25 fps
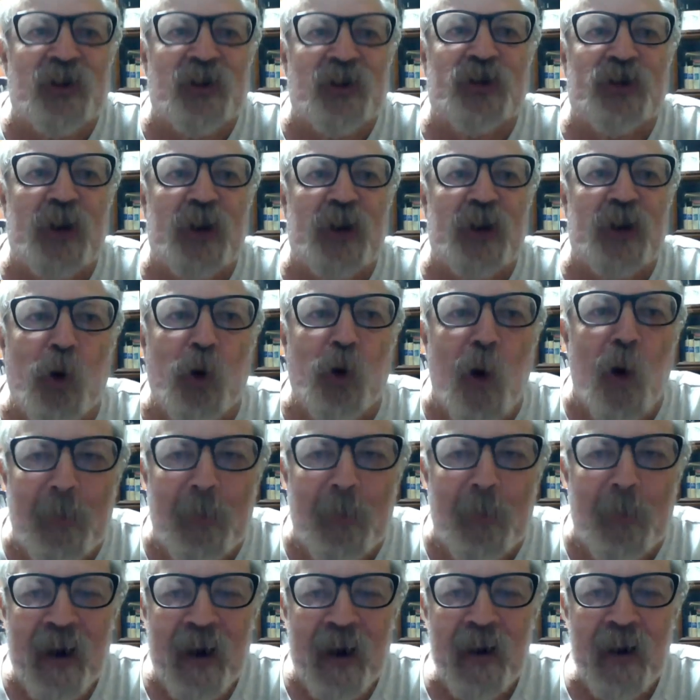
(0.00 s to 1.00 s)

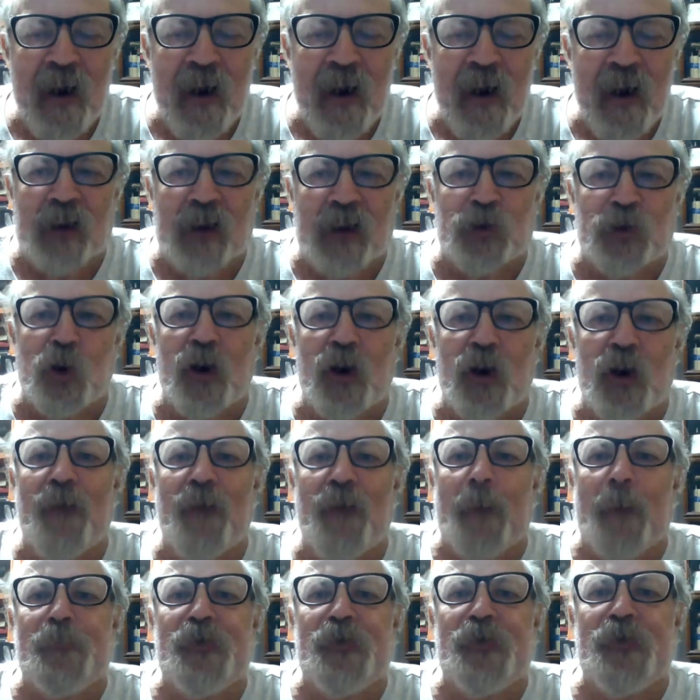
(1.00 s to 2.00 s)
стыдоба, которая
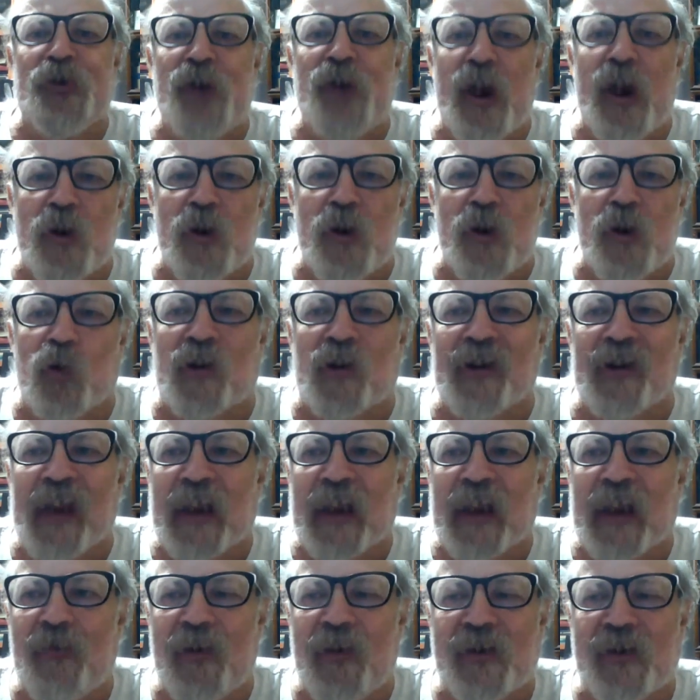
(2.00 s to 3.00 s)
вообще не
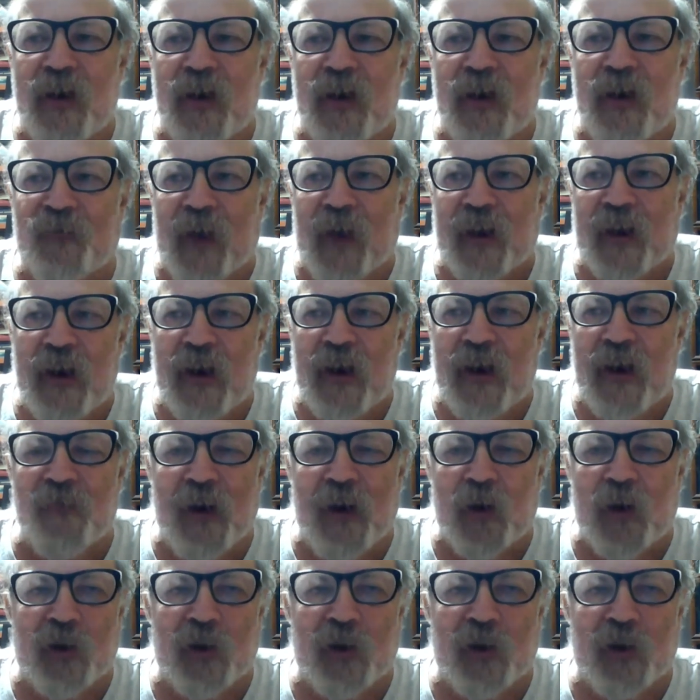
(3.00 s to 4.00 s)
укладывается ни в какие
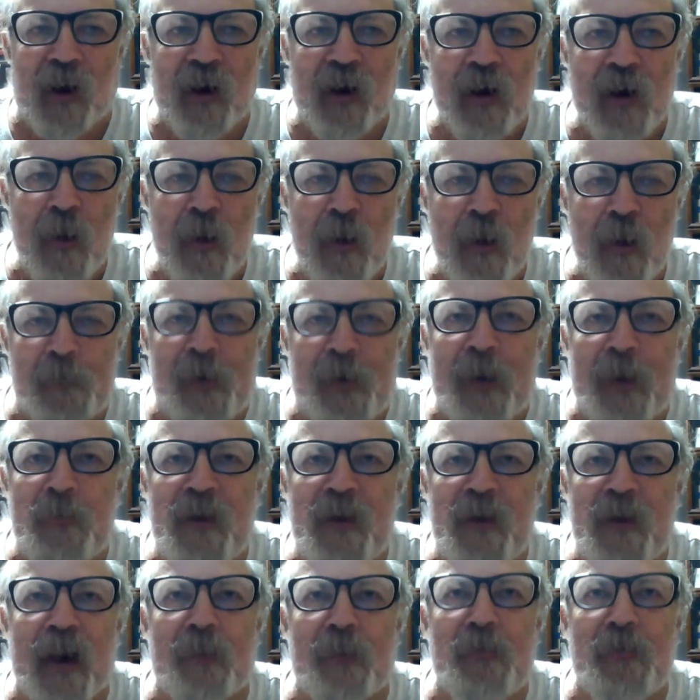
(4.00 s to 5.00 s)
ворота.
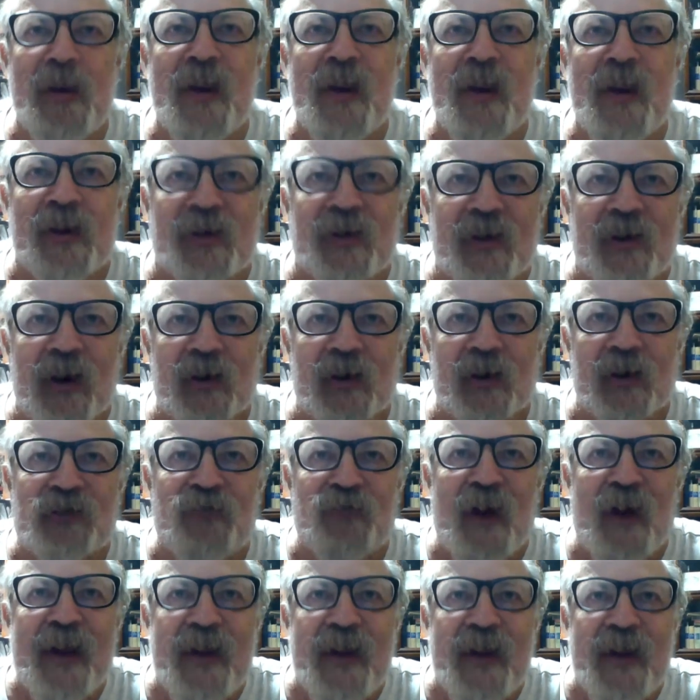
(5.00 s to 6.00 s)
Премьер-министр
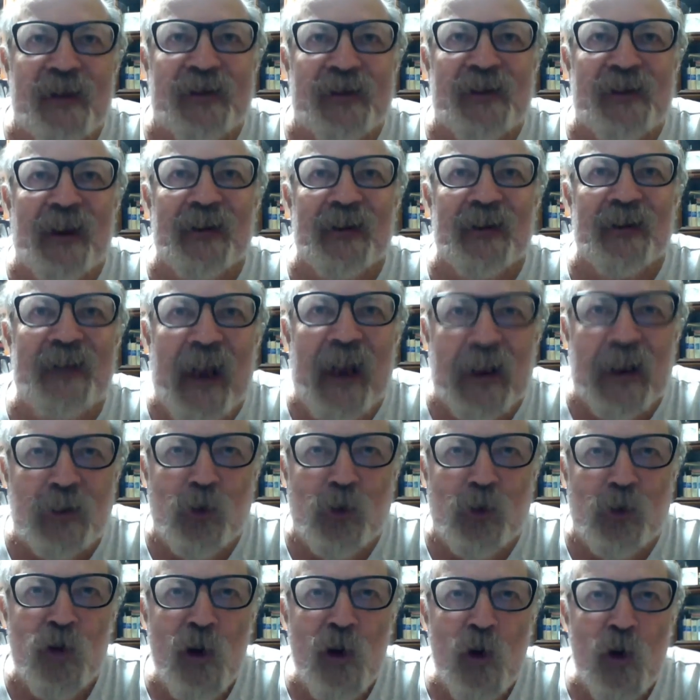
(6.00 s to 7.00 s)
звонит
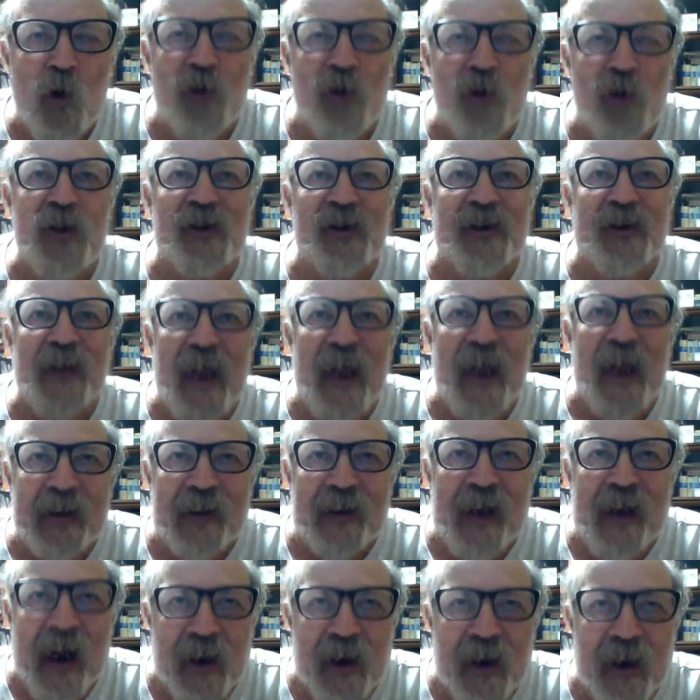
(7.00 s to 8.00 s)
солдату, он не знает,
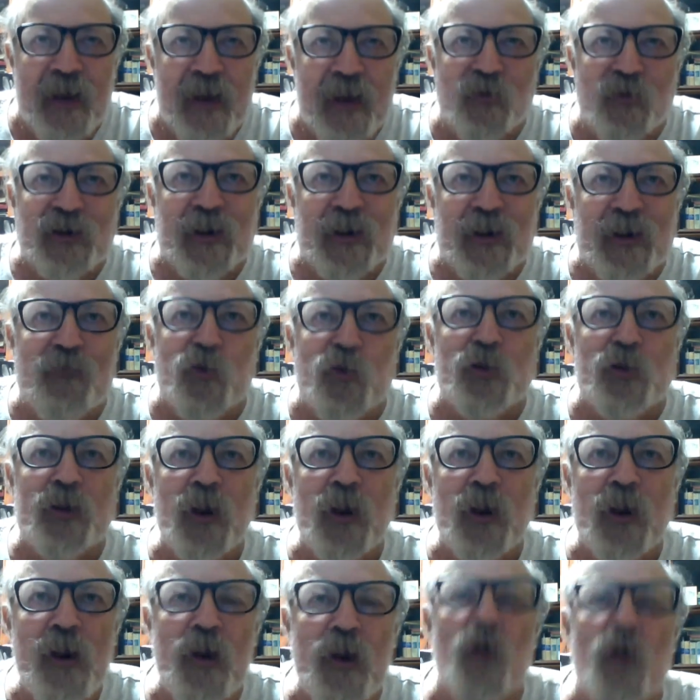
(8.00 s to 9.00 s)
как его зовут,
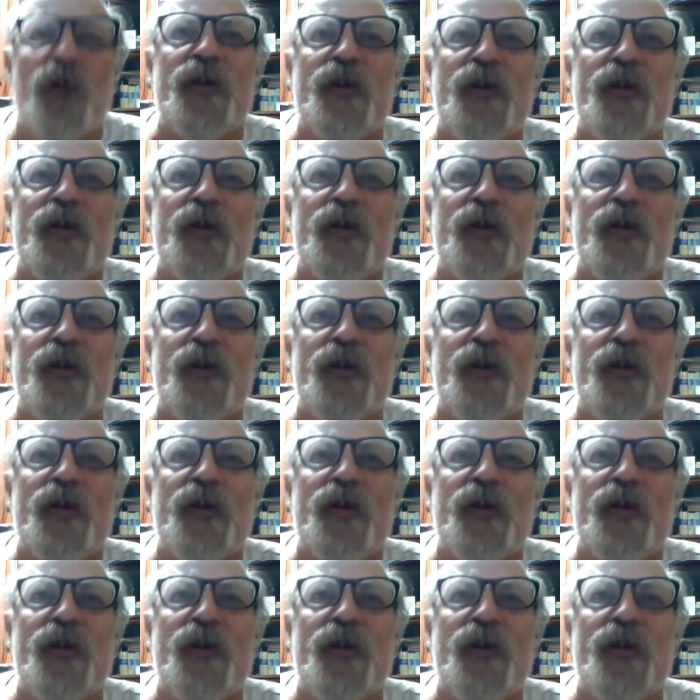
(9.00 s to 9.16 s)
и он